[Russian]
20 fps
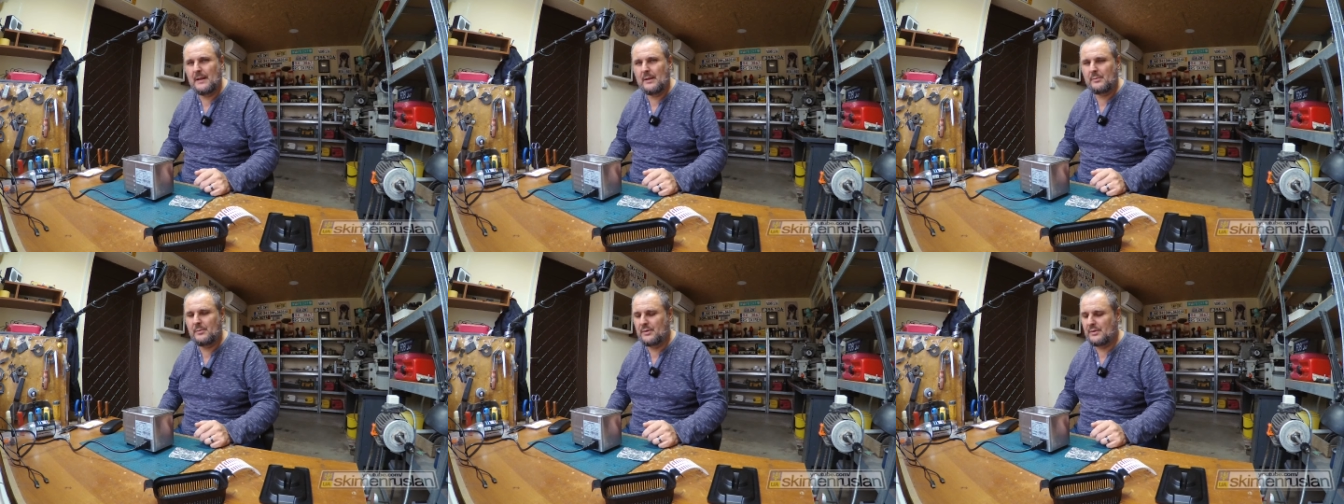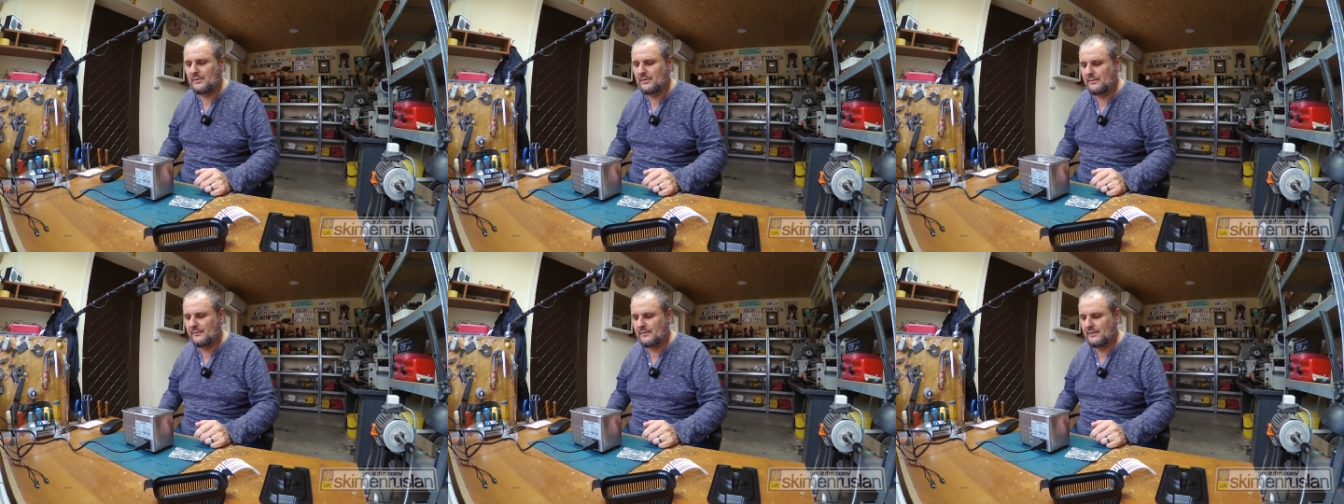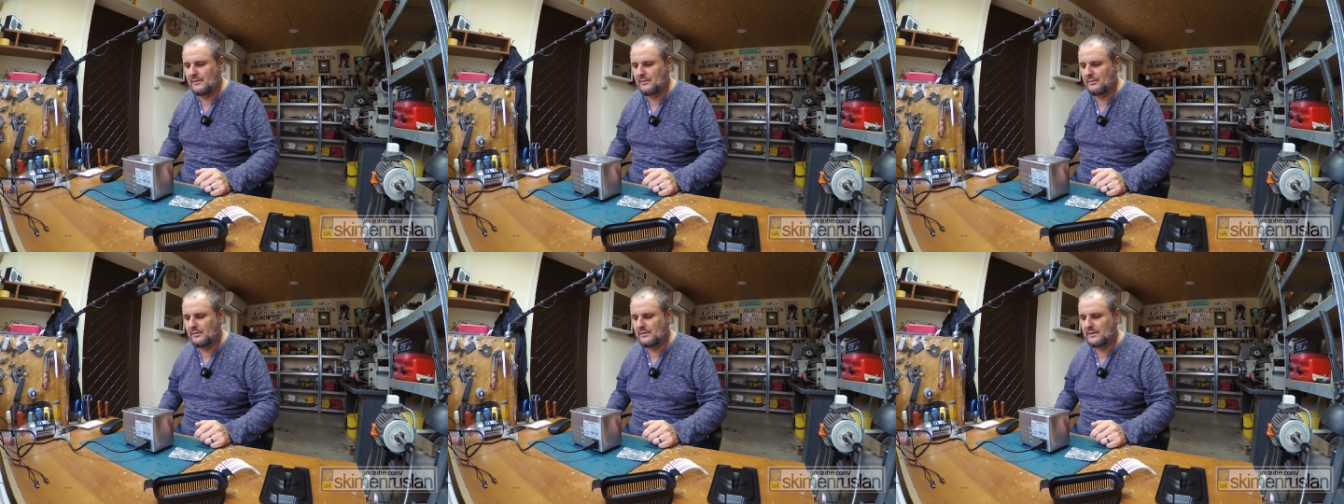придет
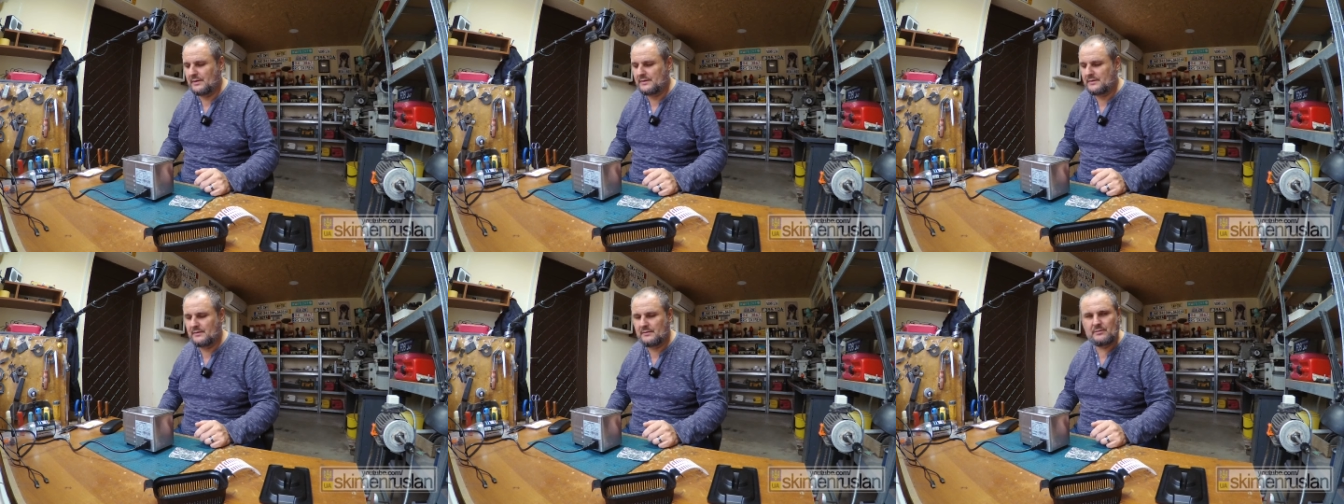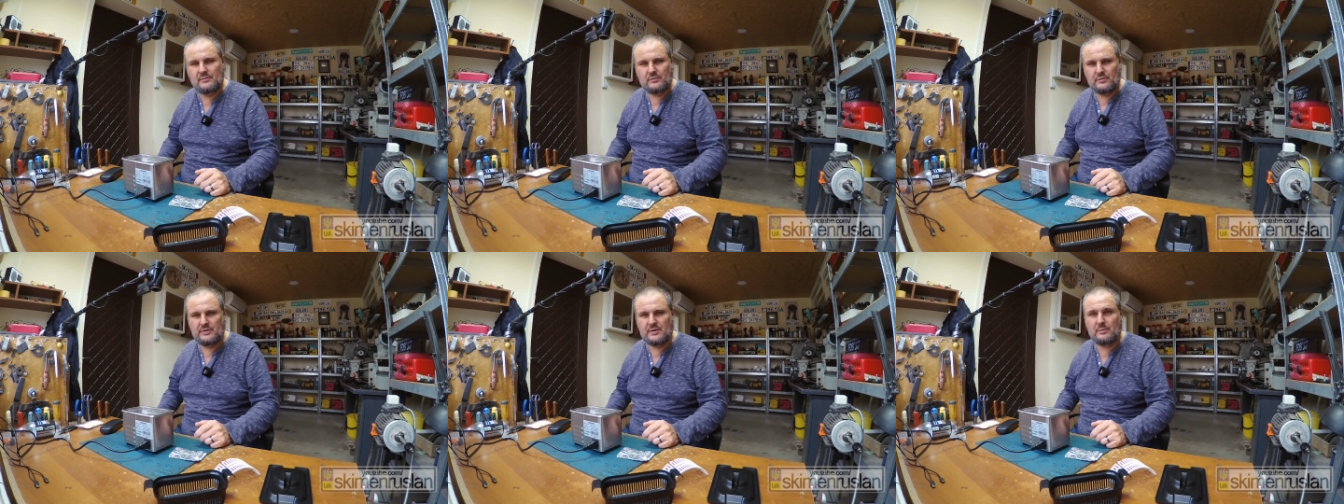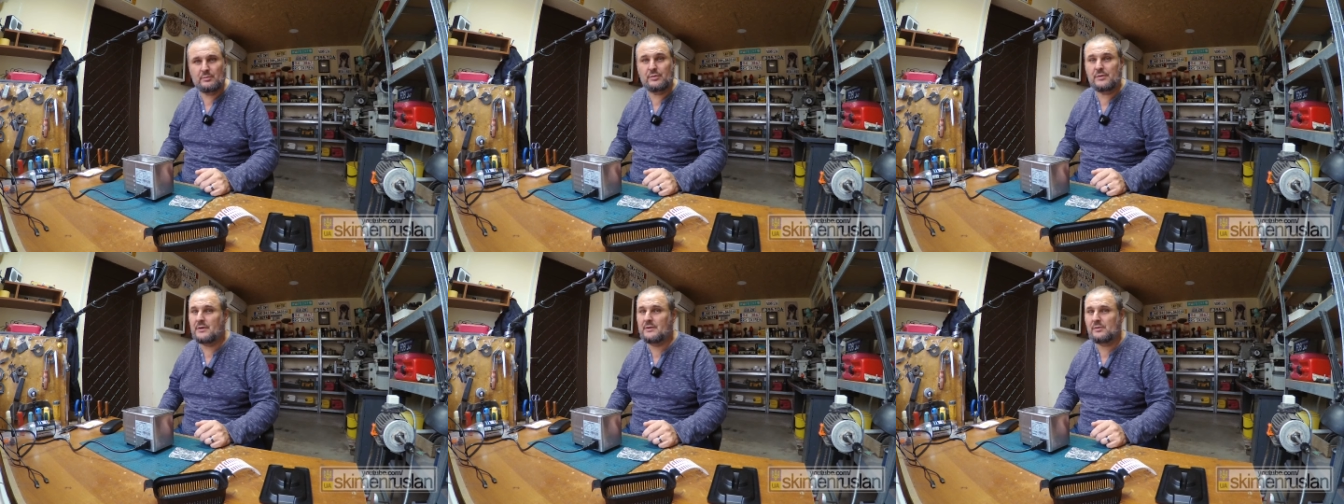негодность. Нужно
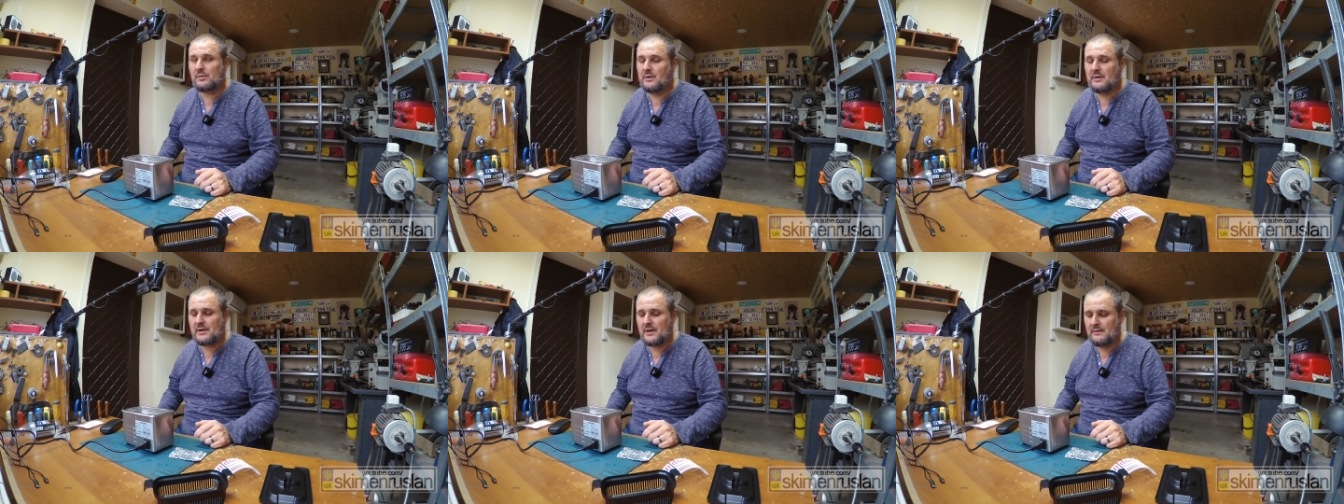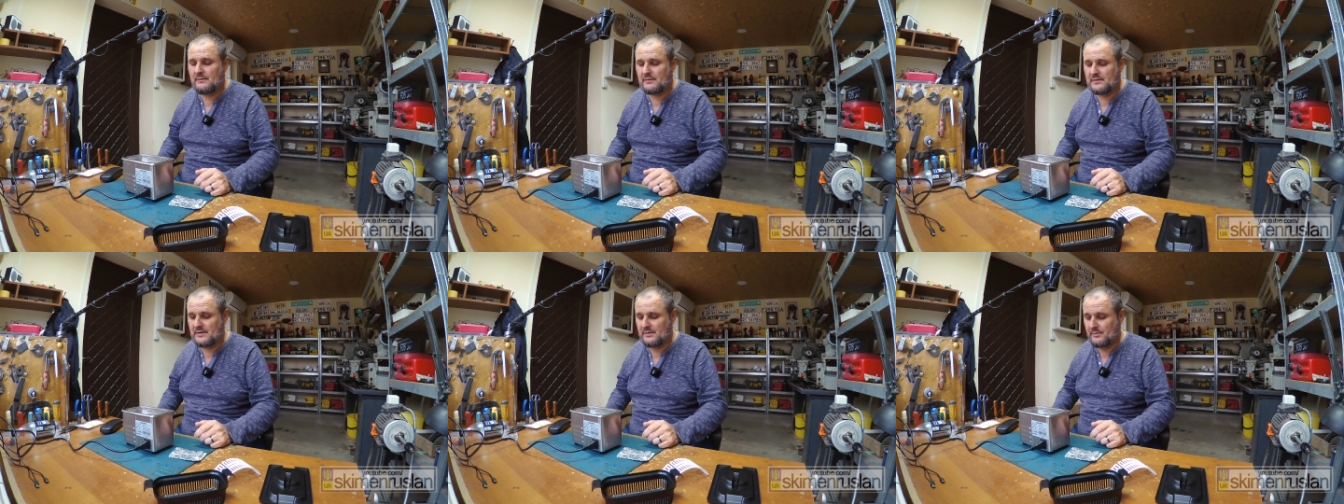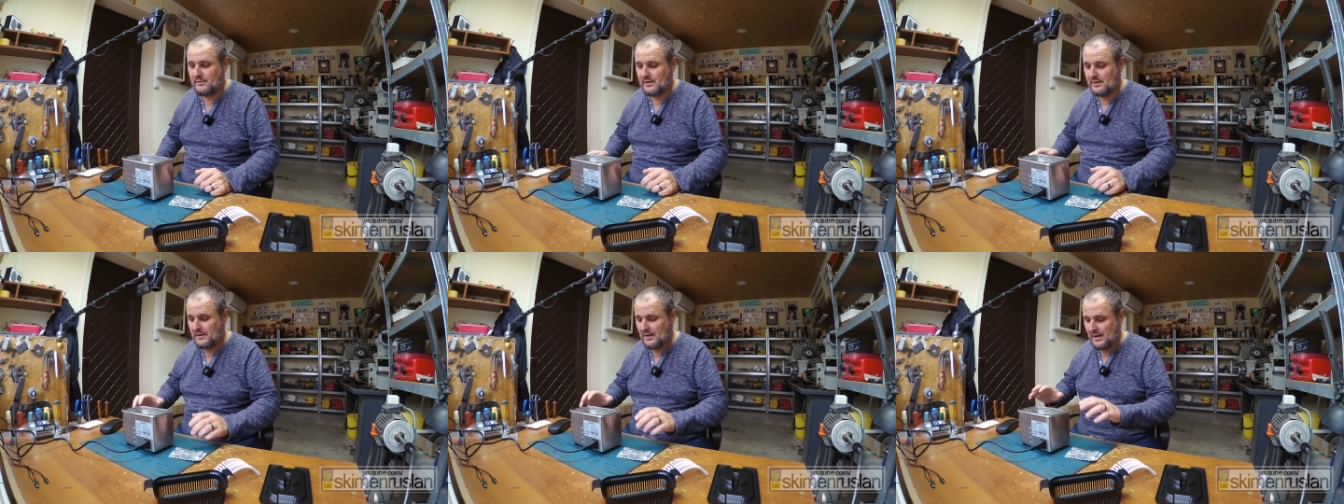будет только его
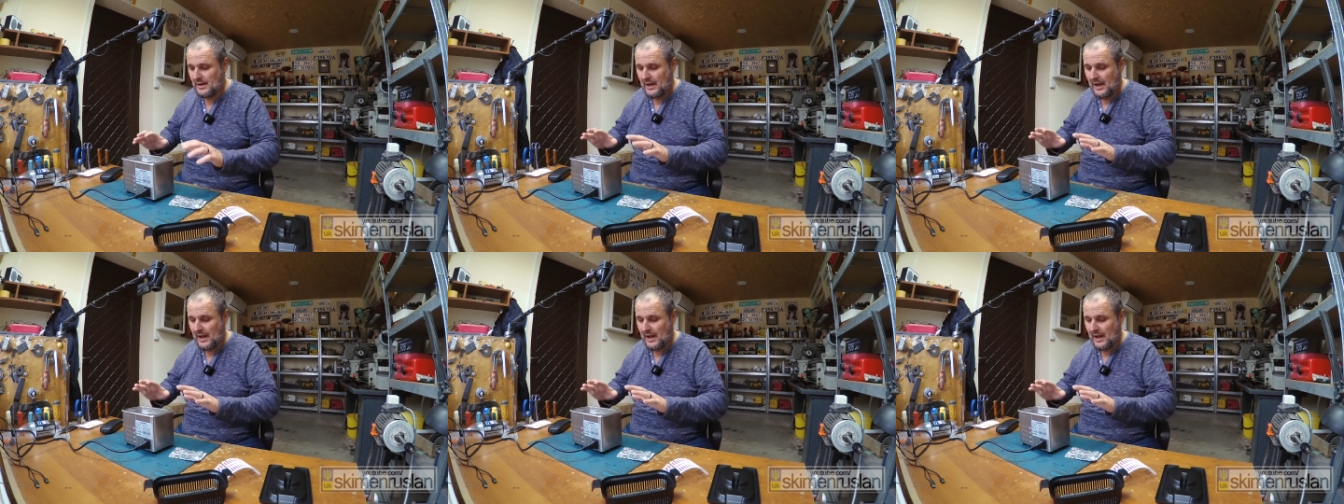заменить.